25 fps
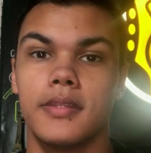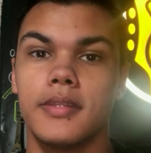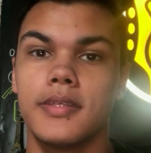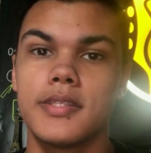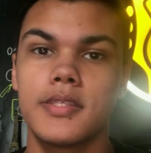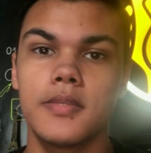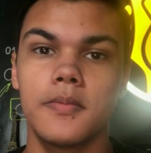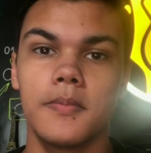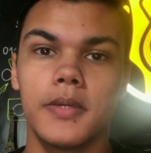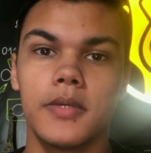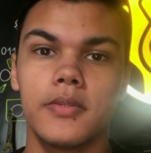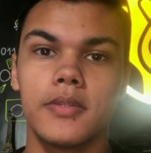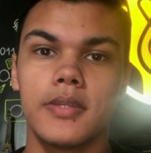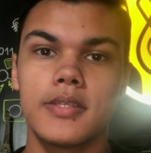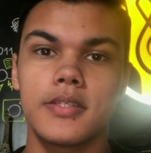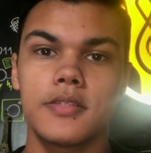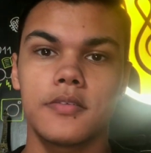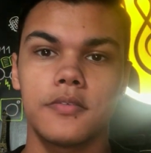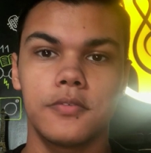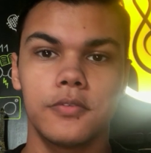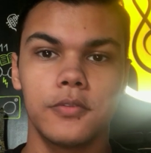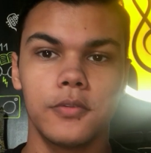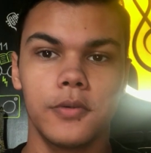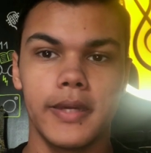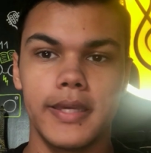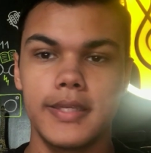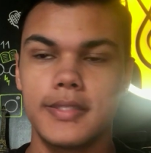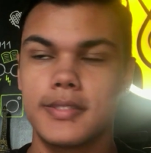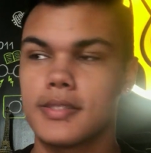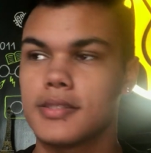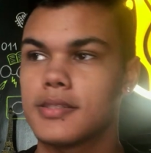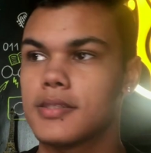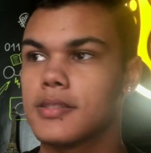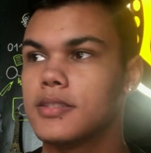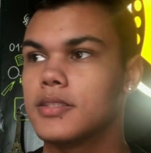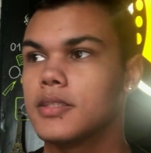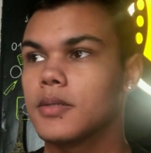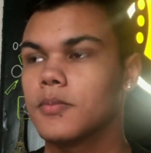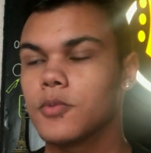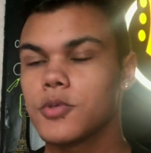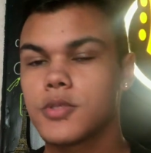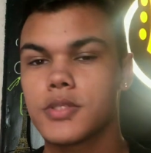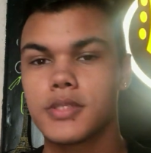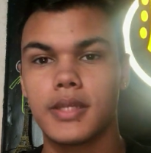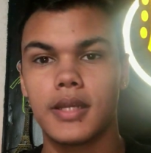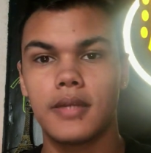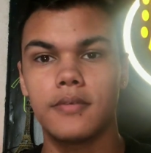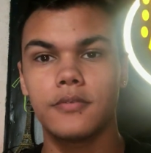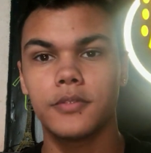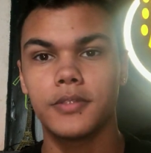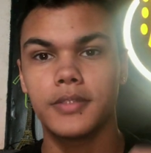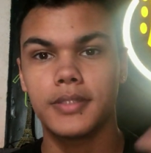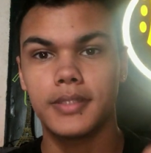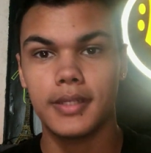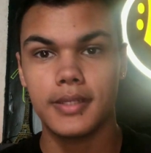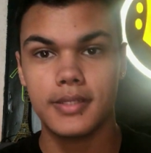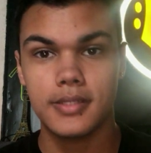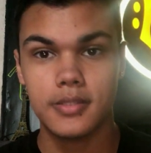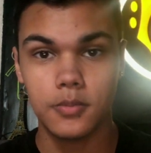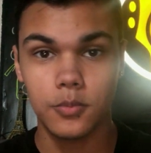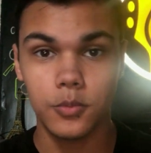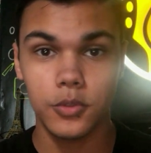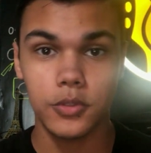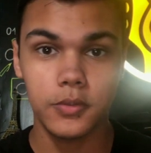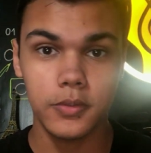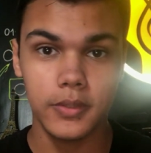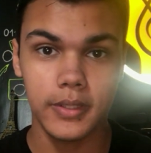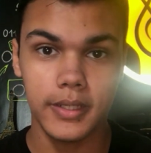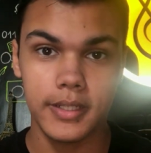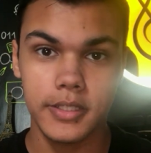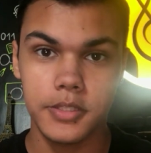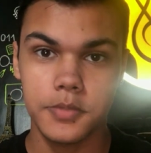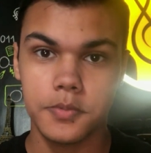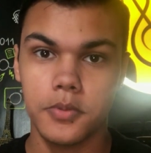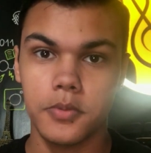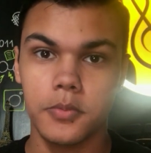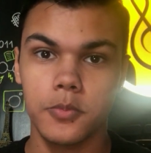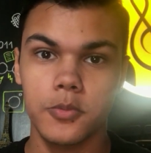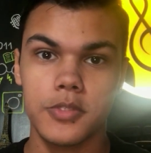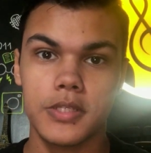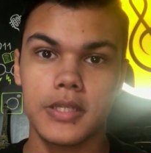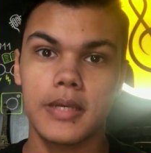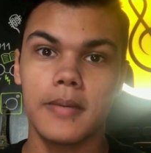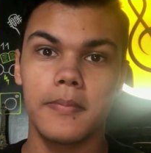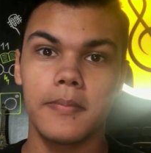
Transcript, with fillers: Nesse meio das influências, ele já mostrava um interesse muito grande por música